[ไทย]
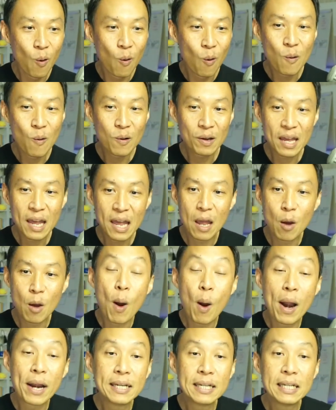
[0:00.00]
โอเค
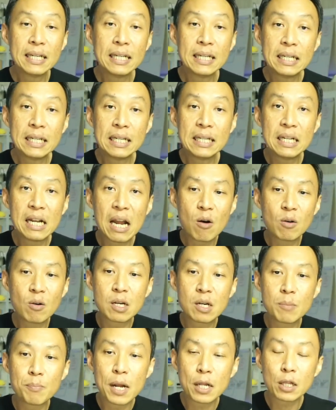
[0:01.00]
วันนี้เรา
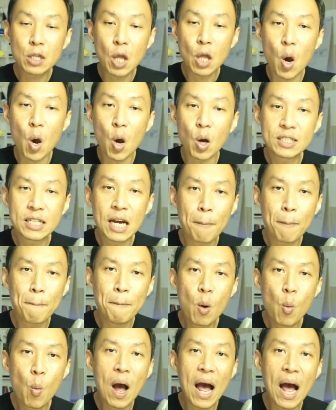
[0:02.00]
จะมาต่อจาก
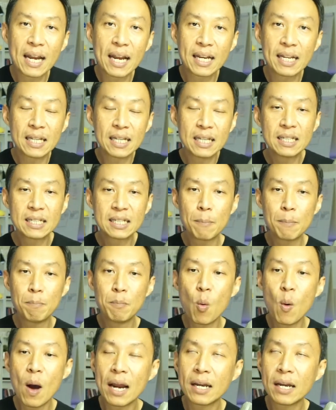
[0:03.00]
เมื่อวานนี้นะครับ
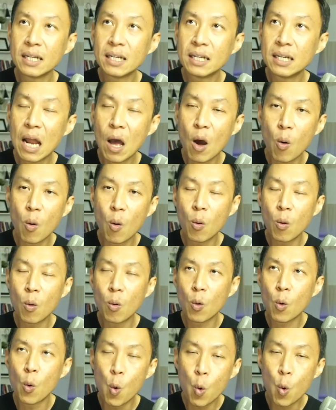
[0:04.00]
เมื่อวานนี้เรา
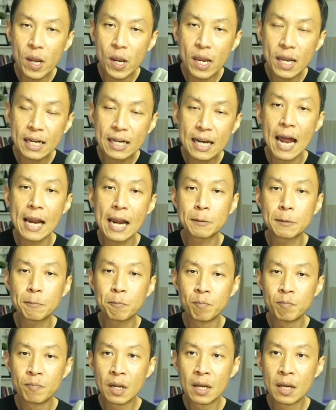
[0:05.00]
คุยกัน
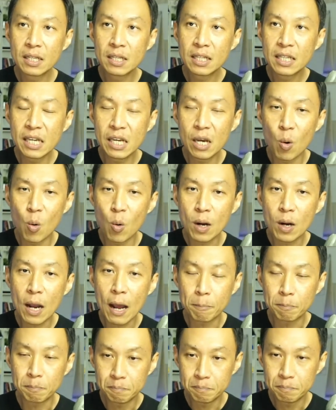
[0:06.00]
เกี่ยว
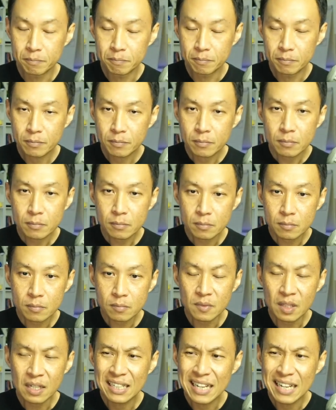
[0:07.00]
กับ
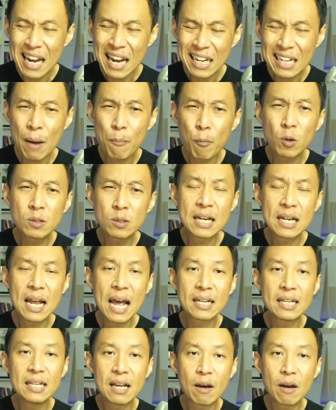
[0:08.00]
การทำโฆษณา
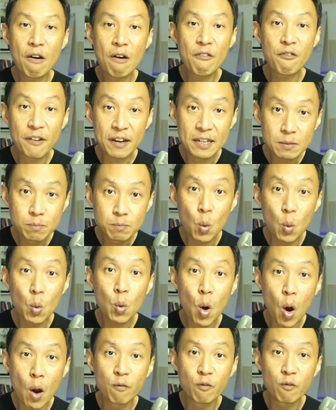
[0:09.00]
ที่เรียกว่า Facebook
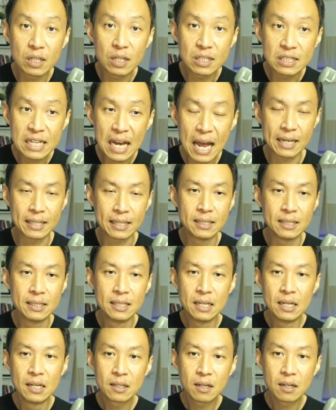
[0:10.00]
Conversion
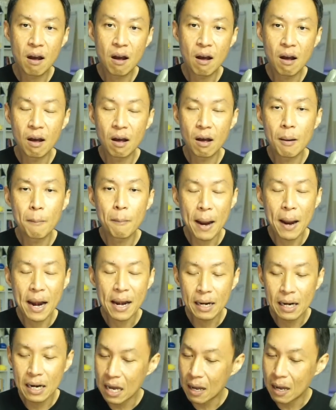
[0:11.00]
ก็มั
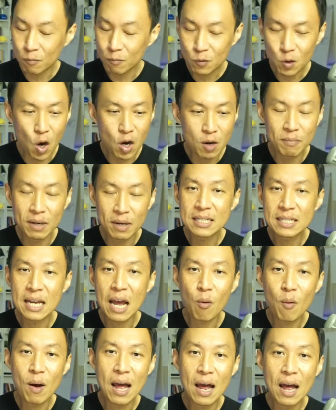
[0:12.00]
นเริ่มต้นมา
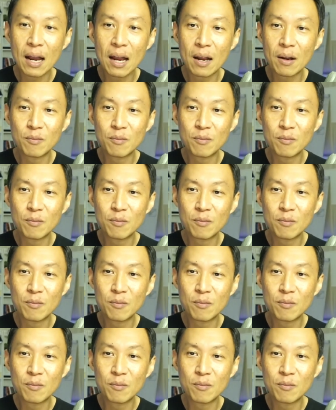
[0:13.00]
จากว่า